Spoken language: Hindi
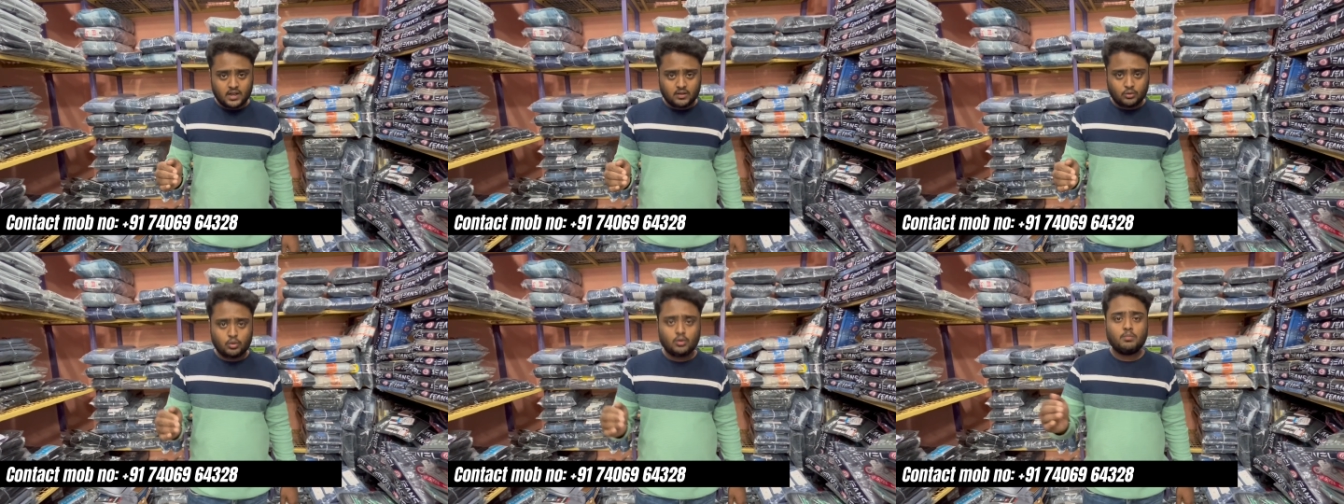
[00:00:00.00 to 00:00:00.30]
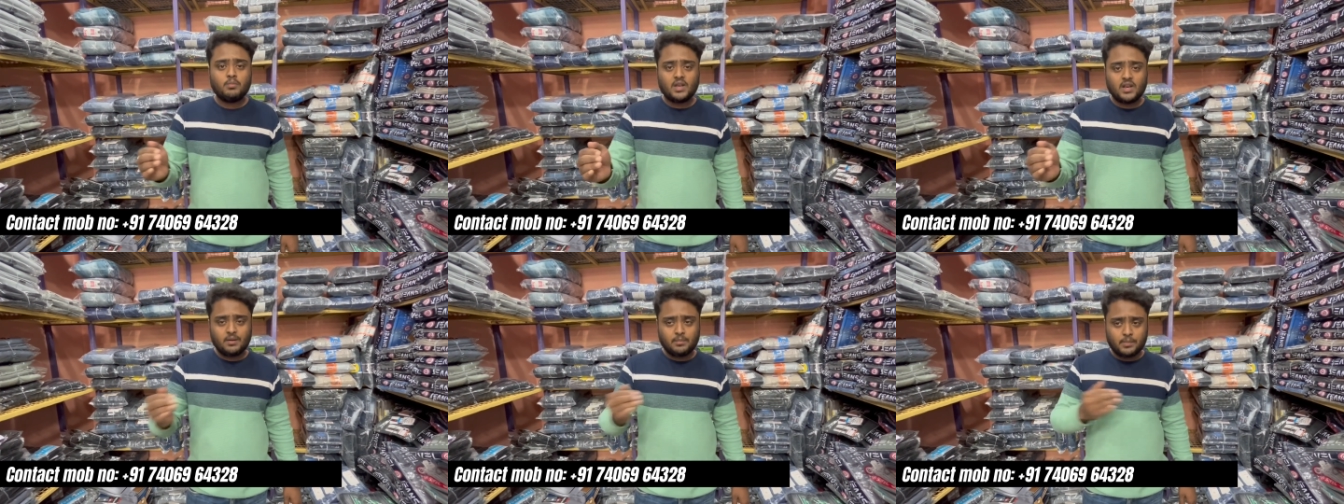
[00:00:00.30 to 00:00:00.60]
तो
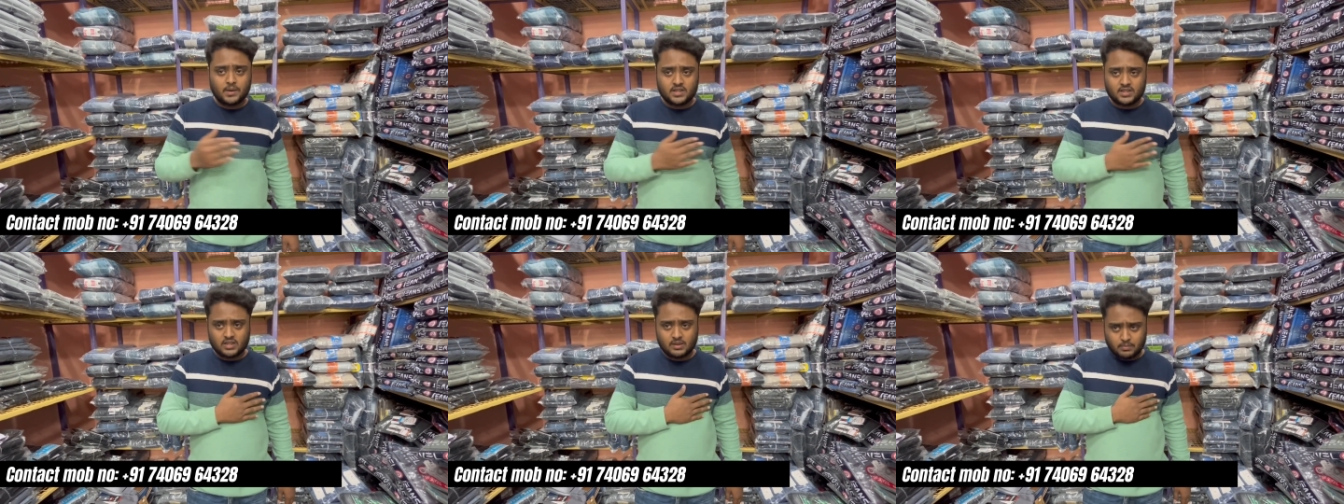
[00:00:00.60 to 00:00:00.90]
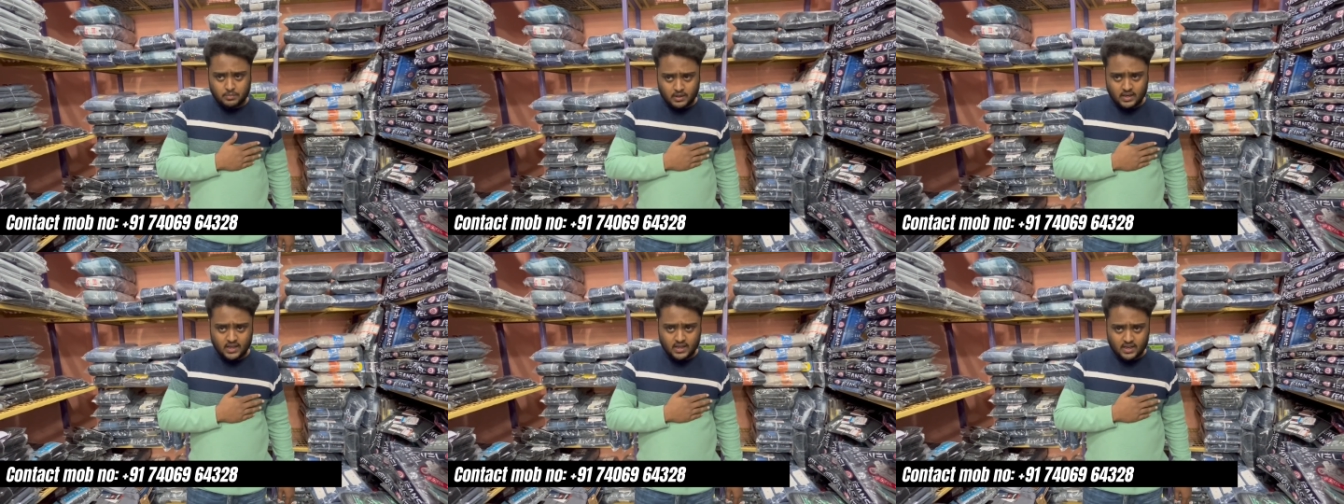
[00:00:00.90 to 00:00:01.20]
मेरे पास आप
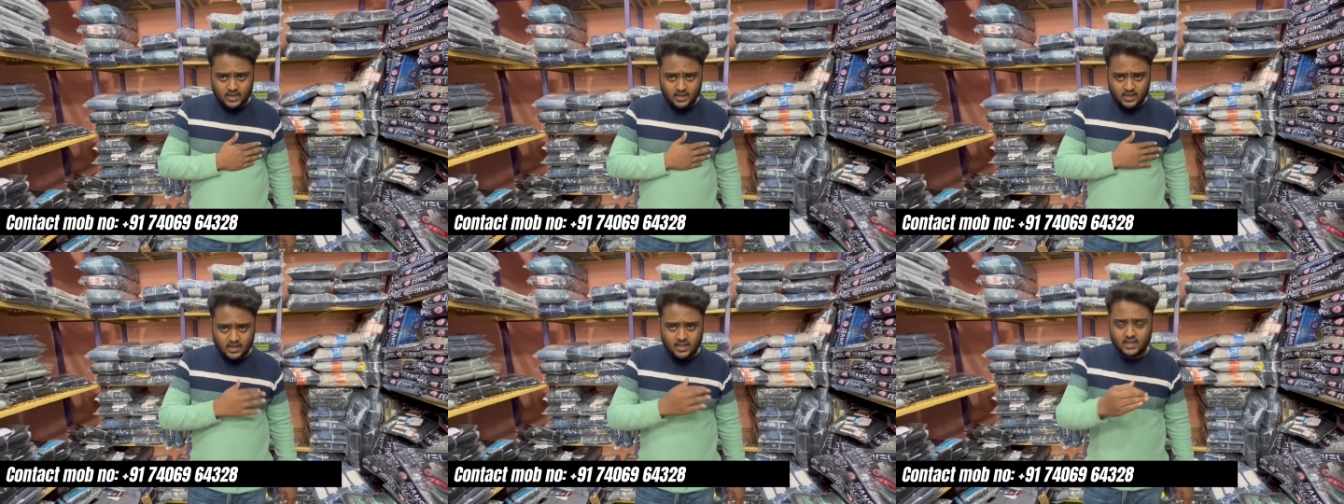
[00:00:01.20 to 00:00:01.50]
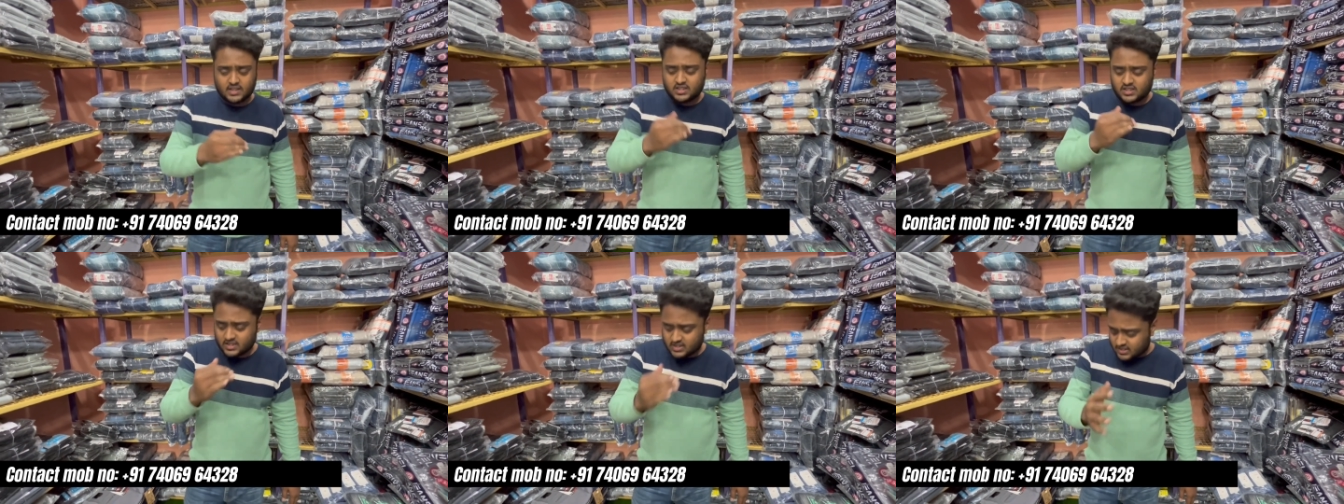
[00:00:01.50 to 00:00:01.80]
लेके आके
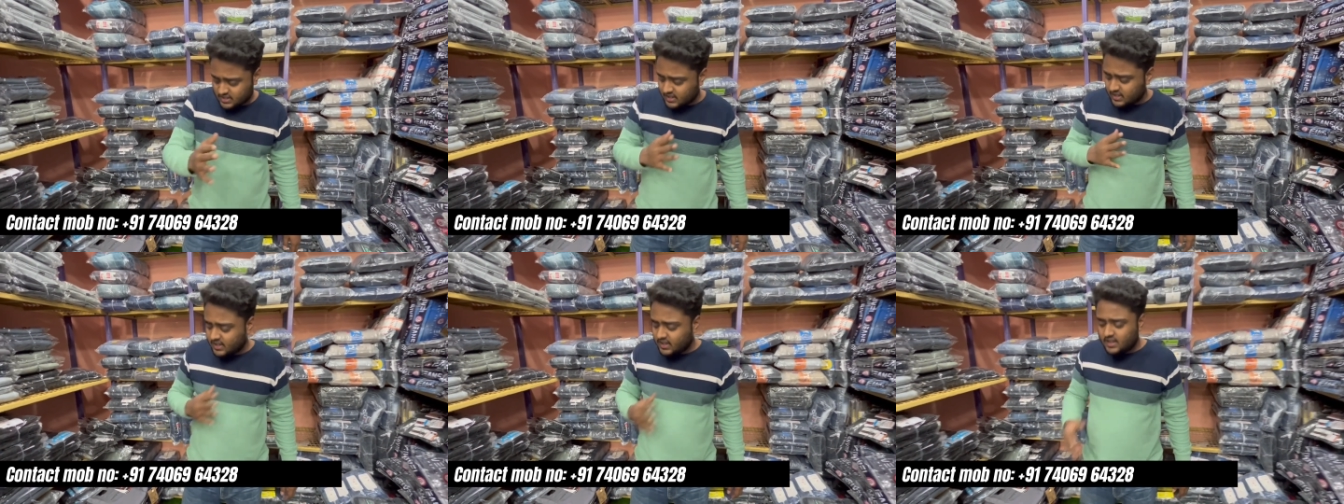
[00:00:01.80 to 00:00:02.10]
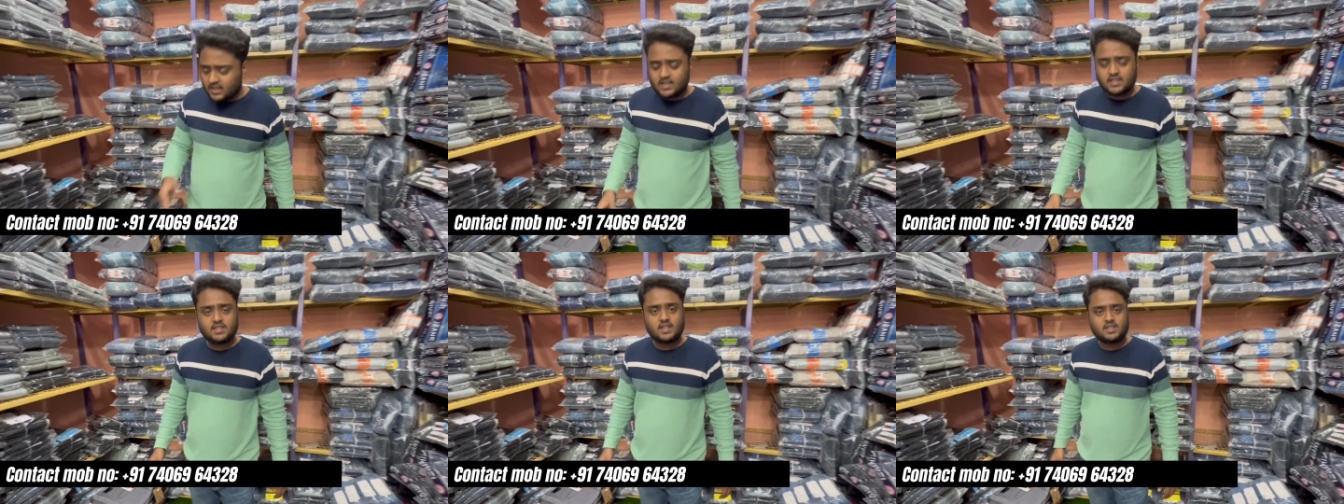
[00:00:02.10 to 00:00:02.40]
एक्सचेंज करके
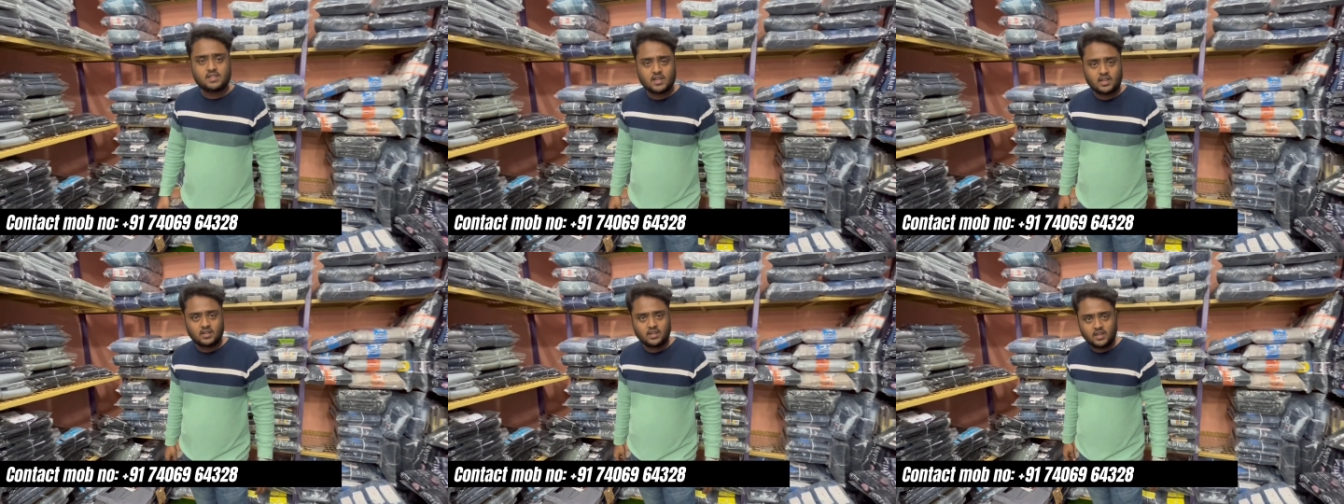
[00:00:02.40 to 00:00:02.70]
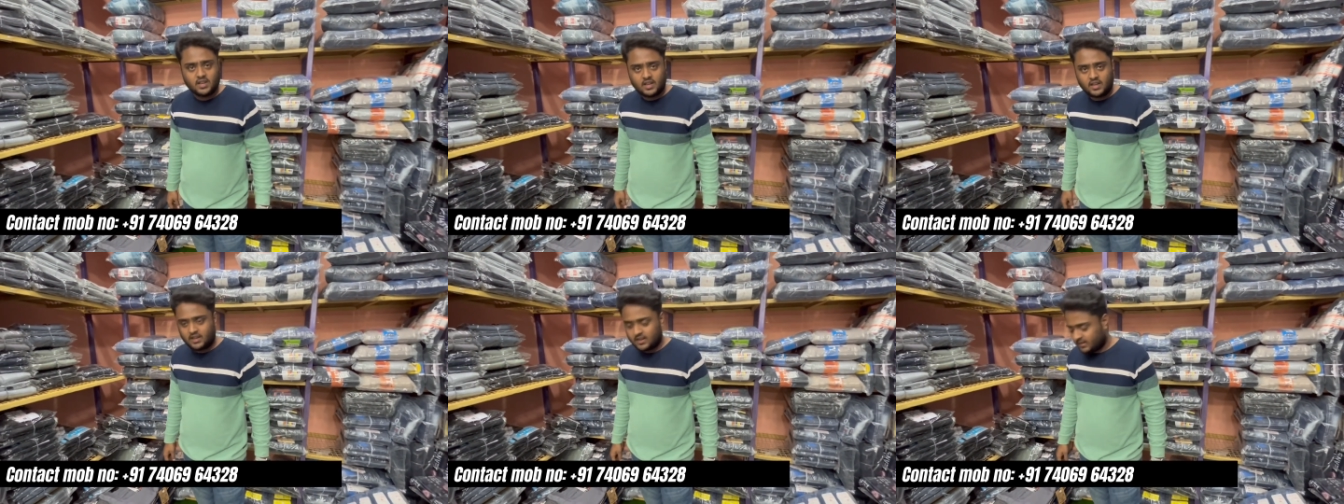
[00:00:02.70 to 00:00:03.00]
ले जा सकते
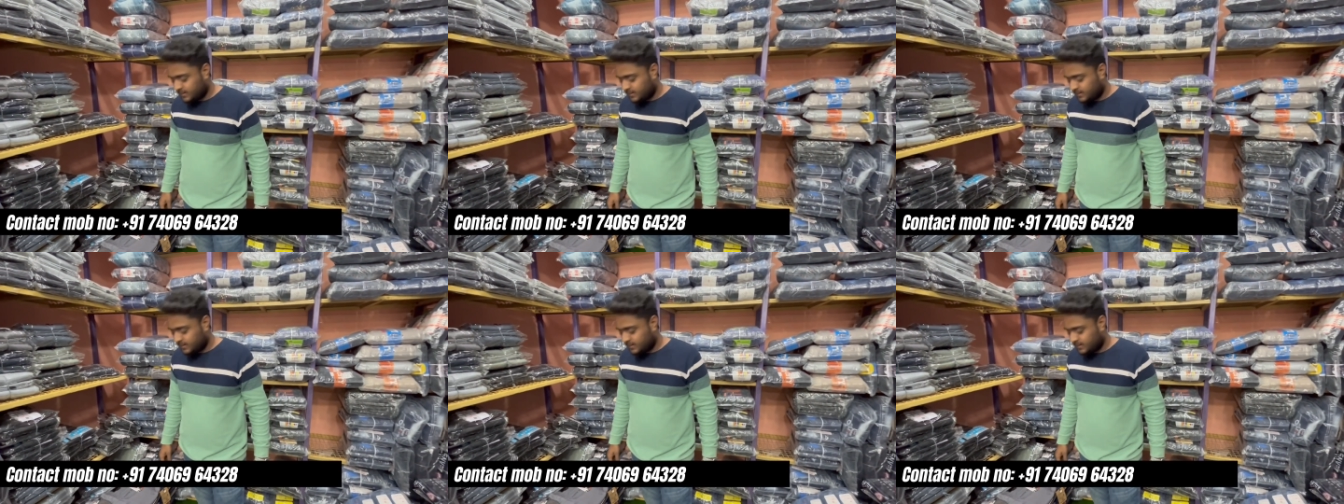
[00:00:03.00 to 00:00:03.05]
हैं